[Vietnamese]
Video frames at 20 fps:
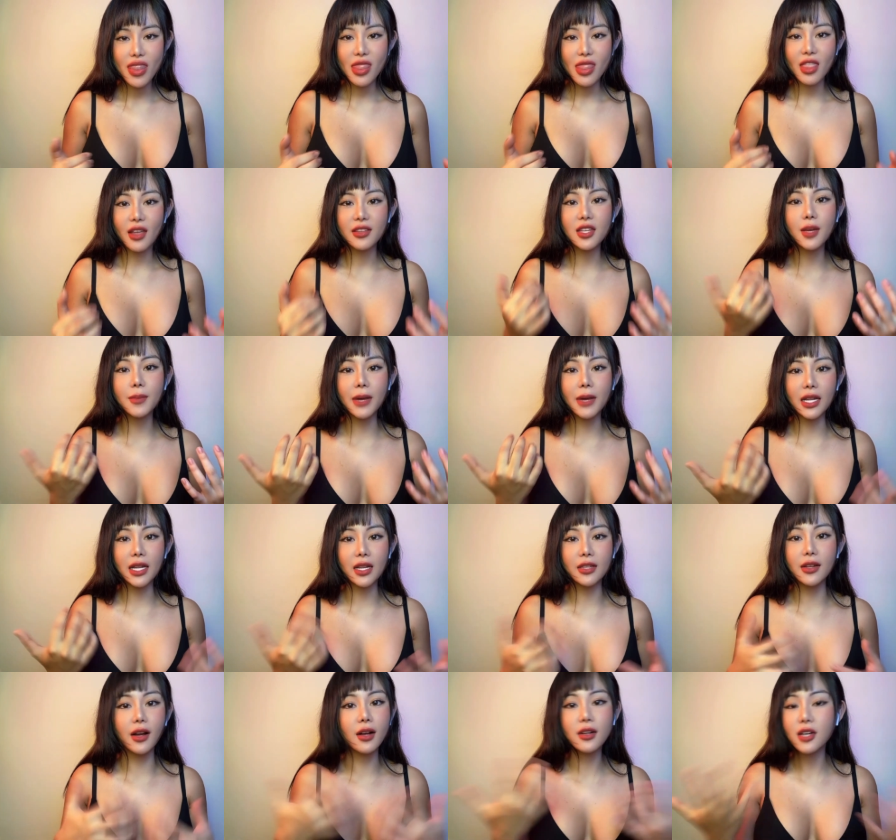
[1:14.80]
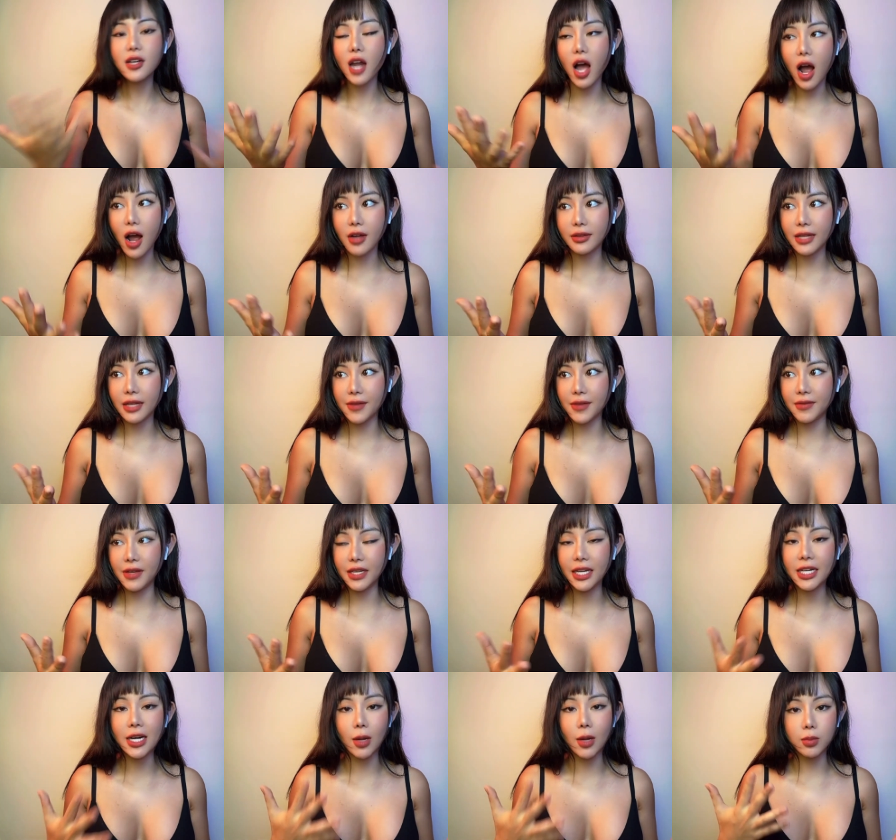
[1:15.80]
nhưng mà đừng lo tại vì
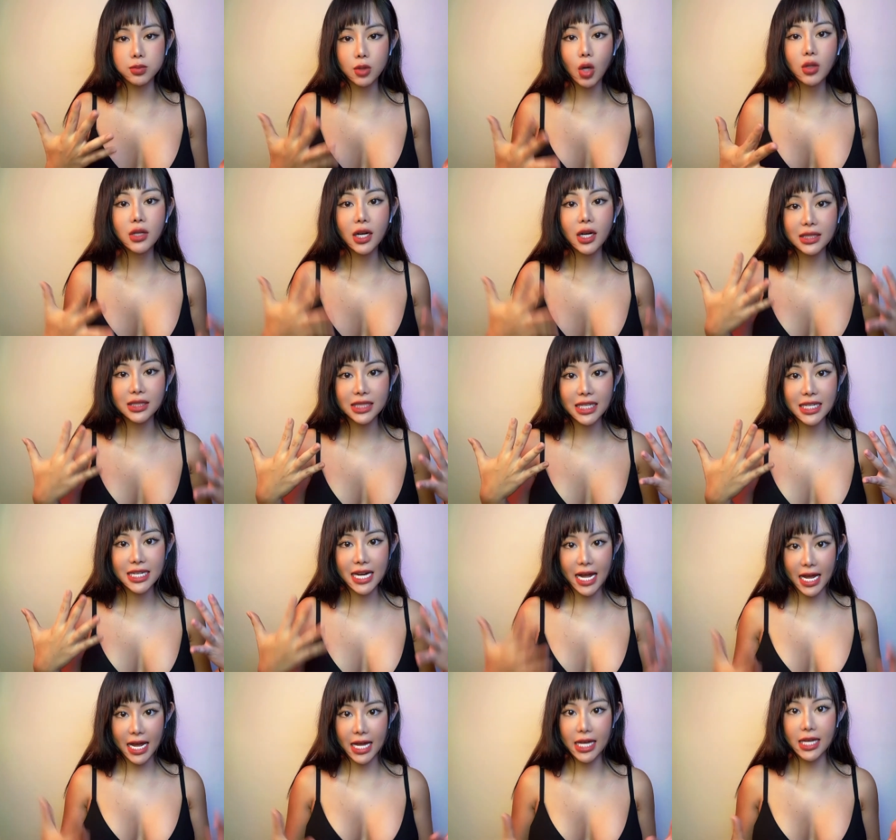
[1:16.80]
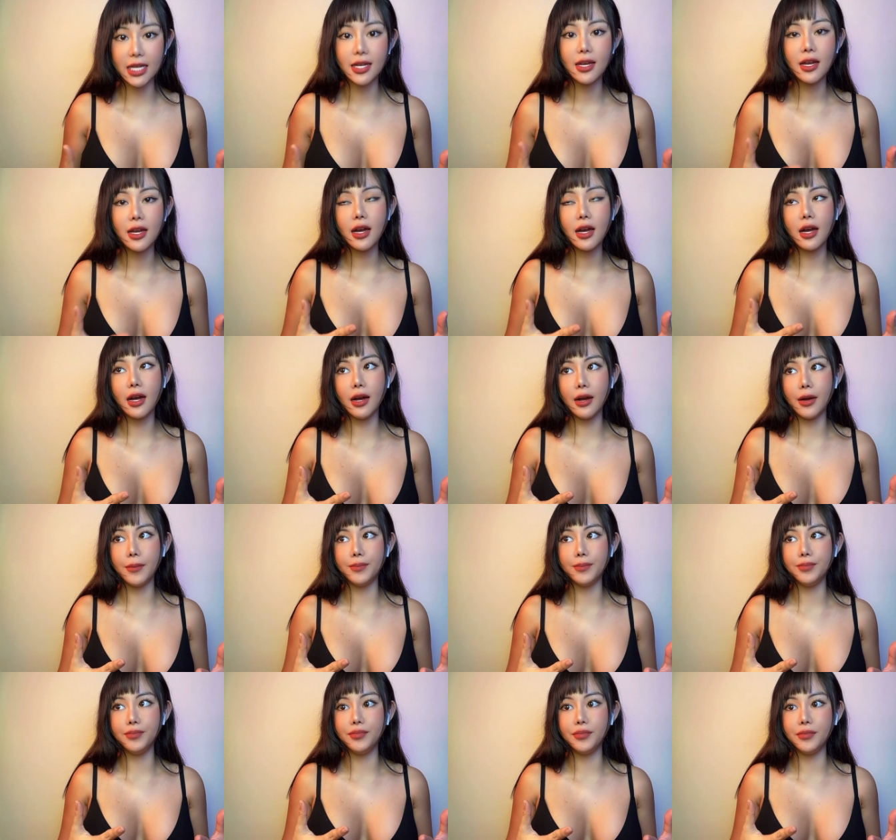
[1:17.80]
cái độc tố thần kinh này
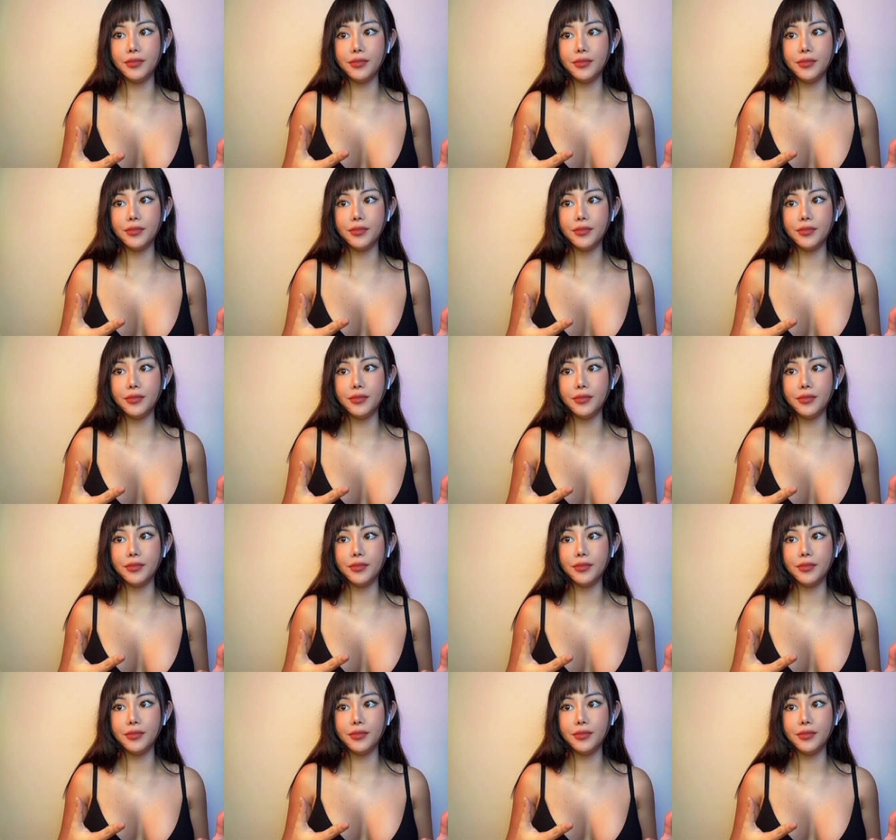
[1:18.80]
um,